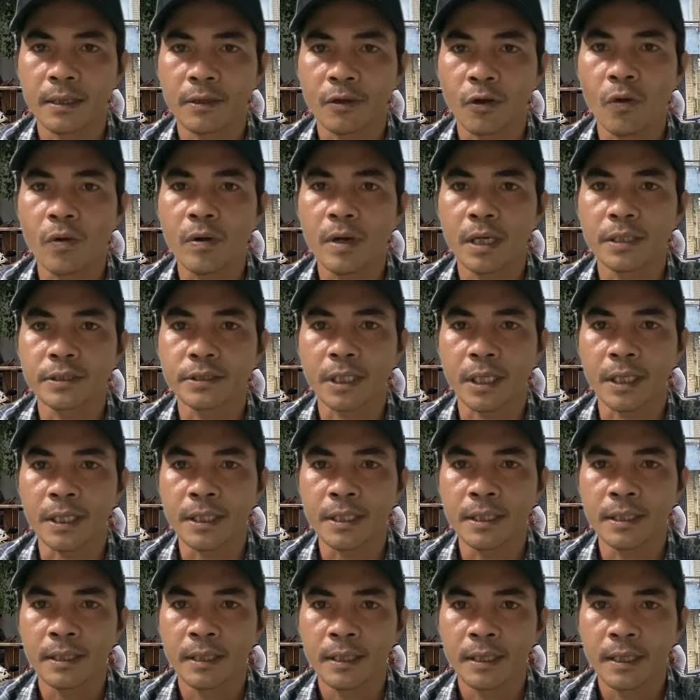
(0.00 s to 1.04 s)
cố nghệ
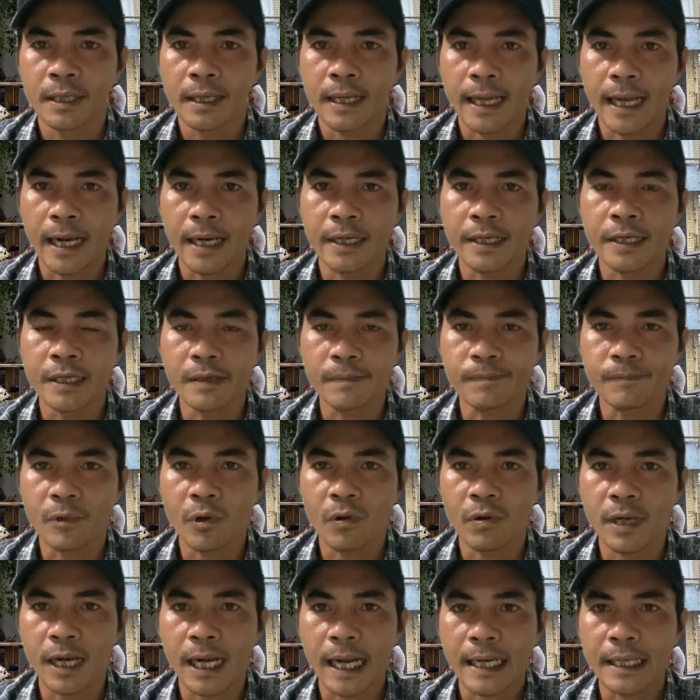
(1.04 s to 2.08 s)
sĩ ăn hiếp
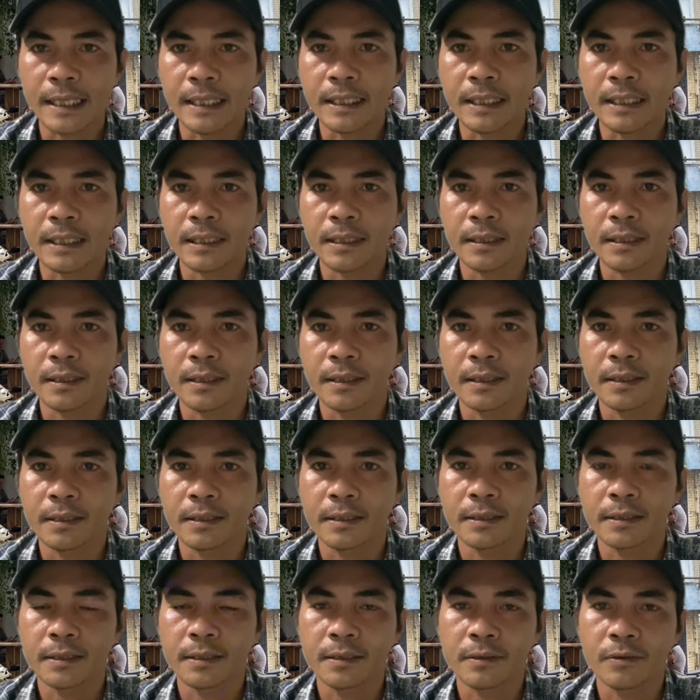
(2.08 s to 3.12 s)
con gái
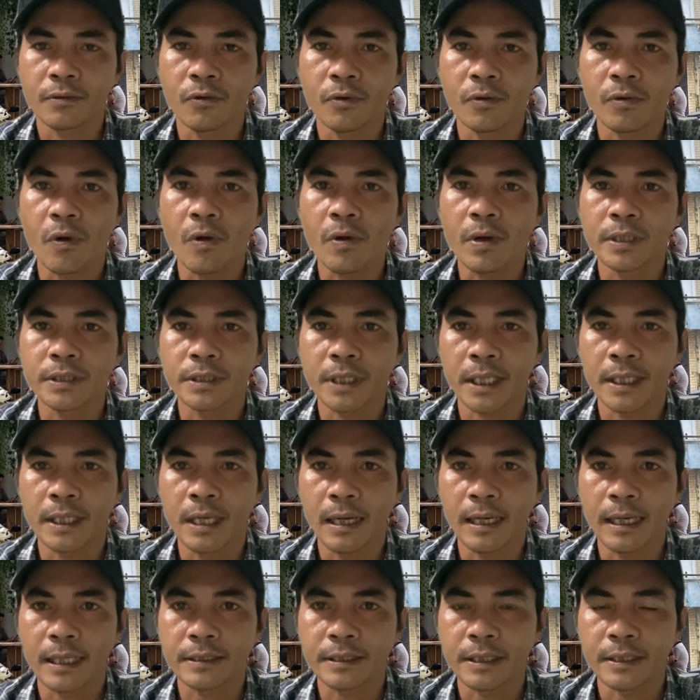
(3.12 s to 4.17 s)
của cố nghệ sĩ
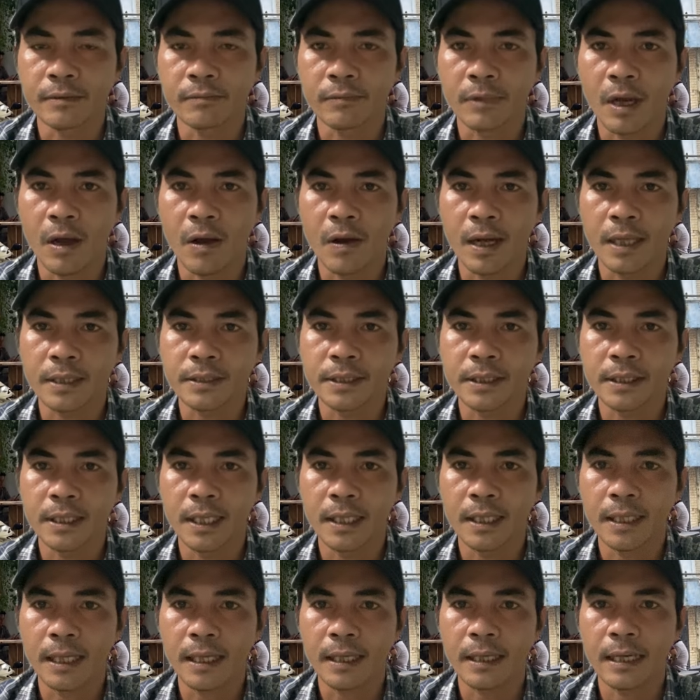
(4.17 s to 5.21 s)
đó là chị Hồng Loan cho
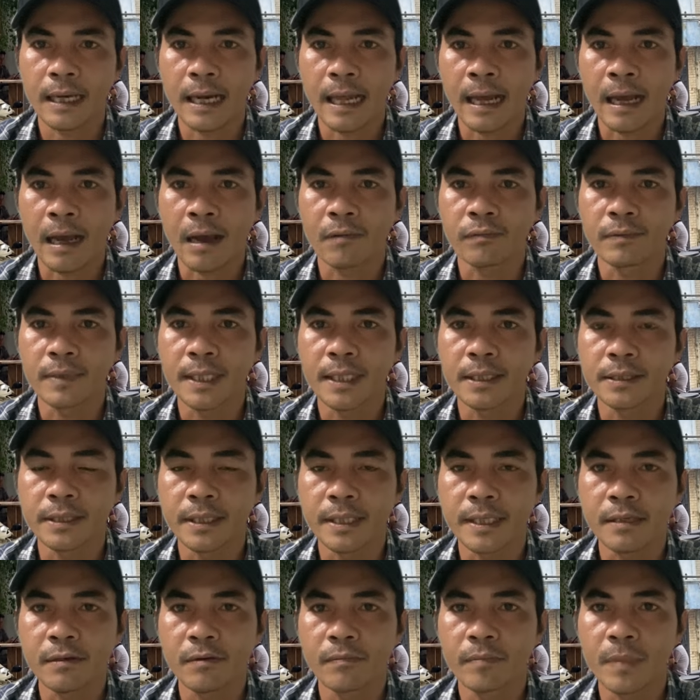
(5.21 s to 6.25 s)
nên là ông lên
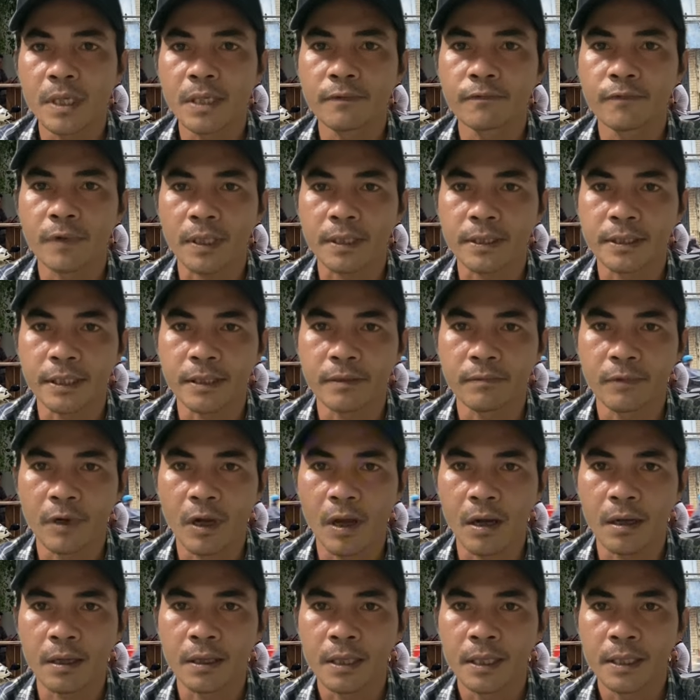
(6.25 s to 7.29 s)
tiếng ông binh vực chị Hồng
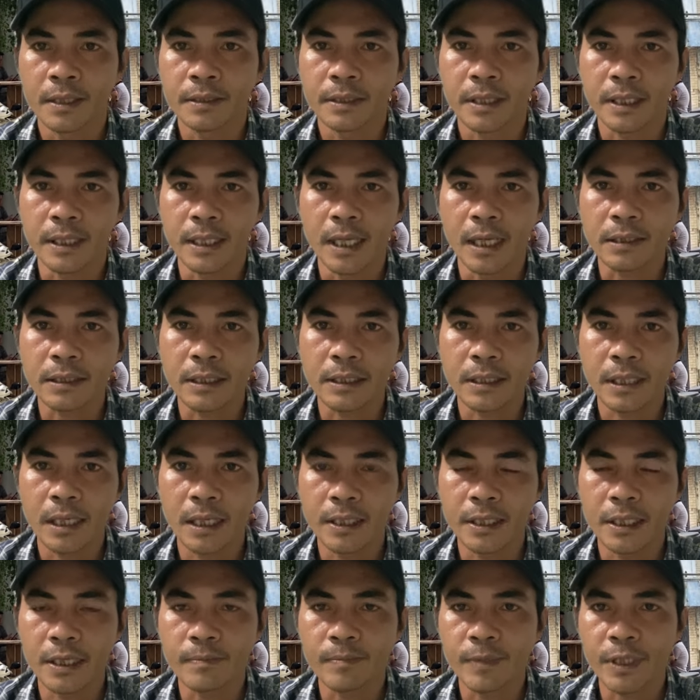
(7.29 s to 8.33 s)
Loan thì đến cái
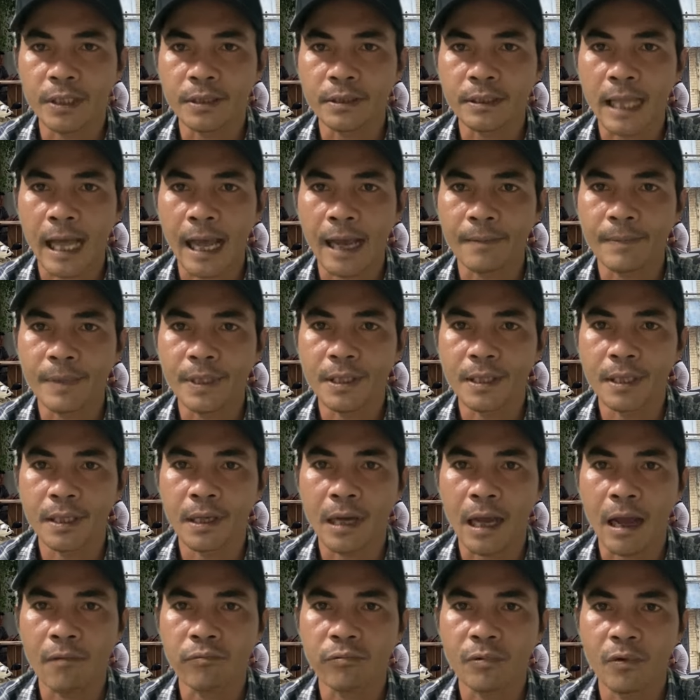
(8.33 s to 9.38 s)
thời điểm hiện tại bây giờ
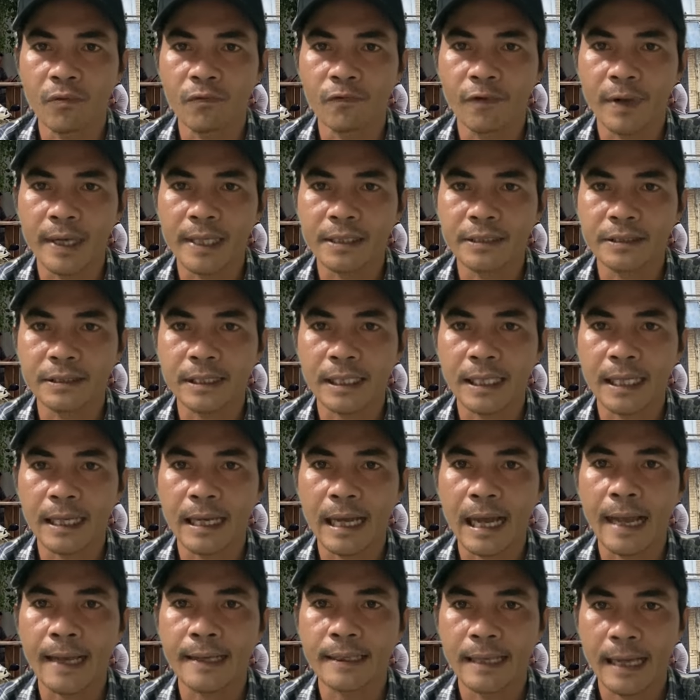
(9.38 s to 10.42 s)
ông cũng quay xe
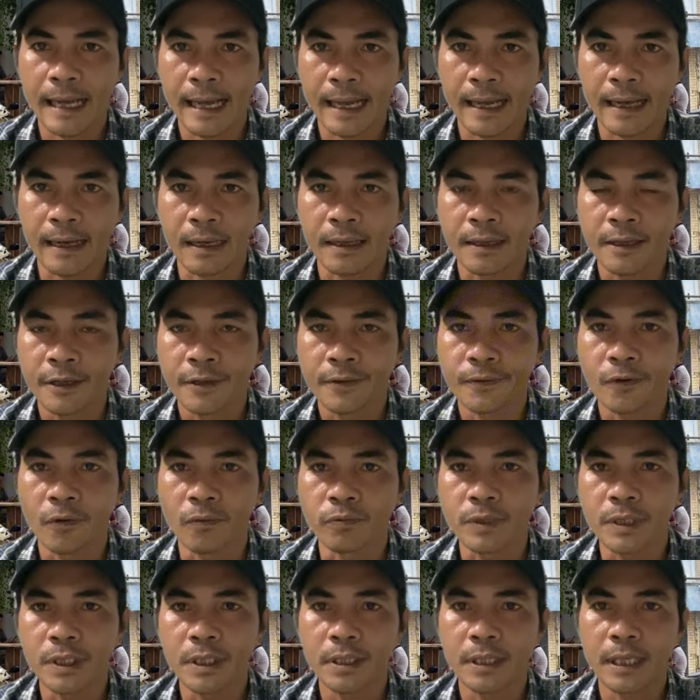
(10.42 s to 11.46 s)
hai hàng
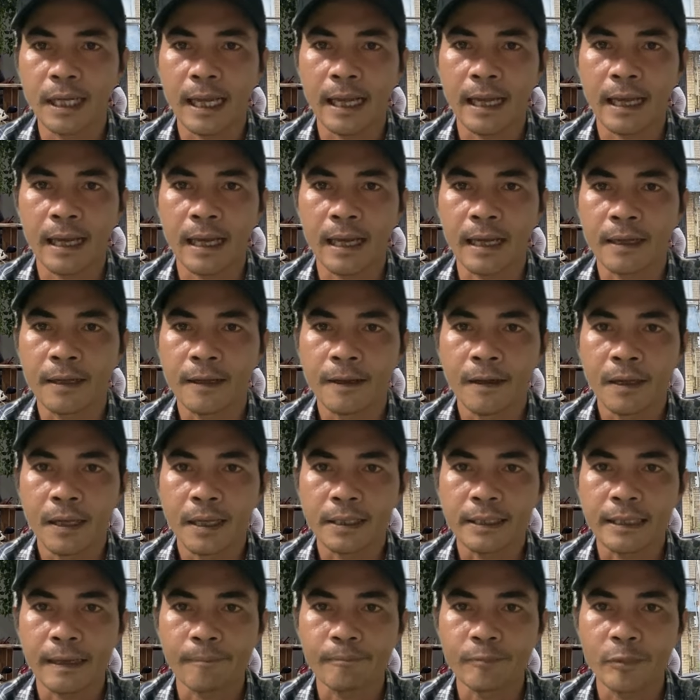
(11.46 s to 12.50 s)
cũng như là
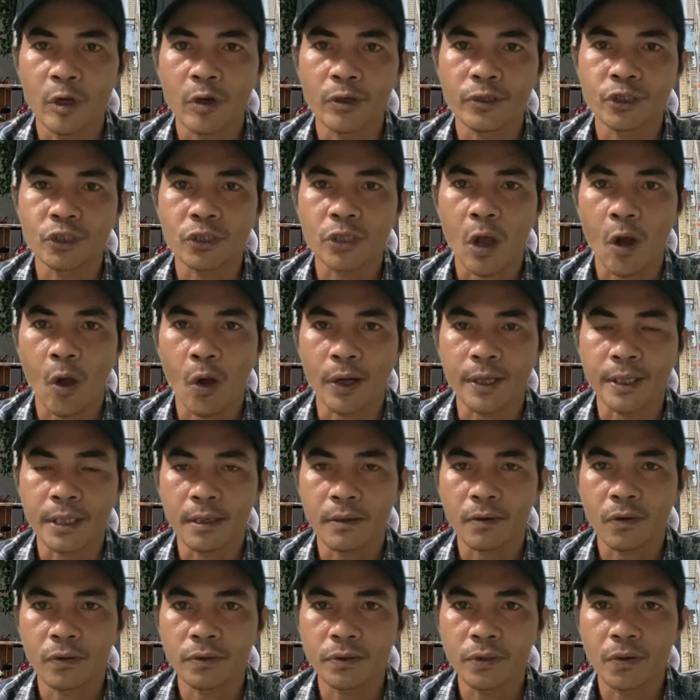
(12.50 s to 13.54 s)
cặp đôi sòi á
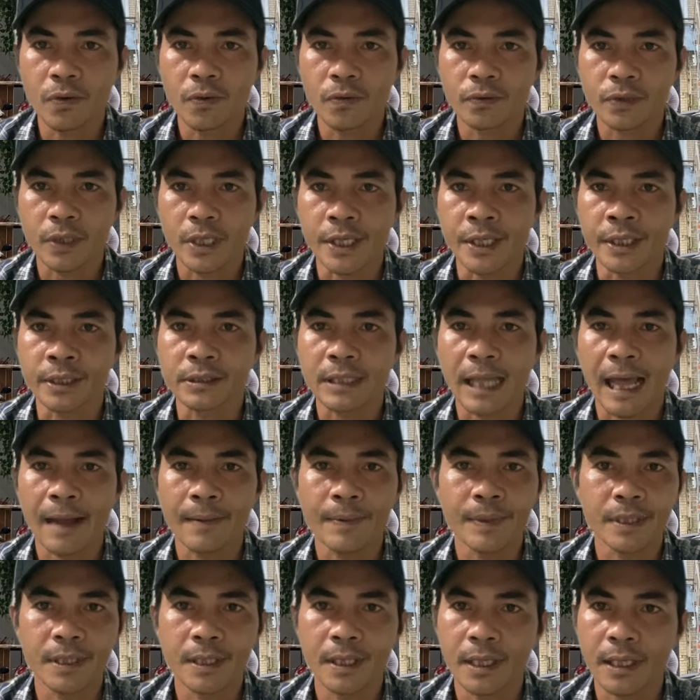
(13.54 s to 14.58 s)
cô chú thì hiện tại
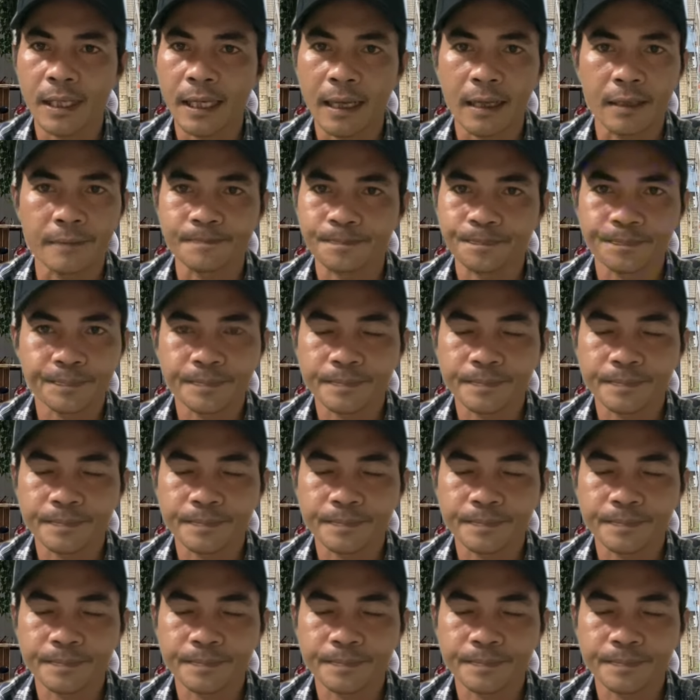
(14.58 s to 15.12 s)
bây giờ là